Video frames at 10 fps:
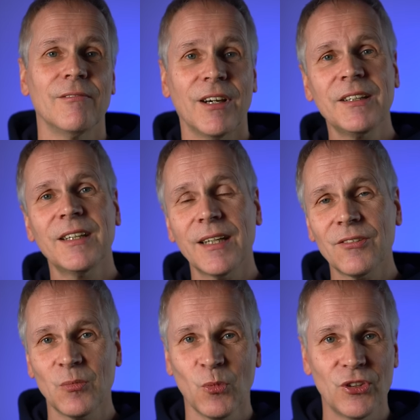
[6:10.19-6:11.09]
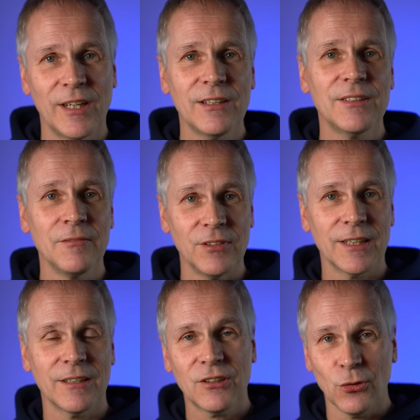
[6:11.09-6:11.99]
wann die ersten Modelle den
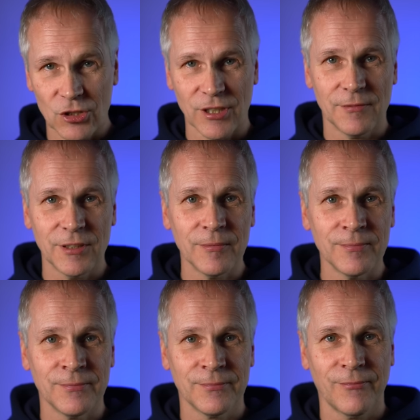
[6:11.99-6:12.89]
Weg nach Deutschland finden.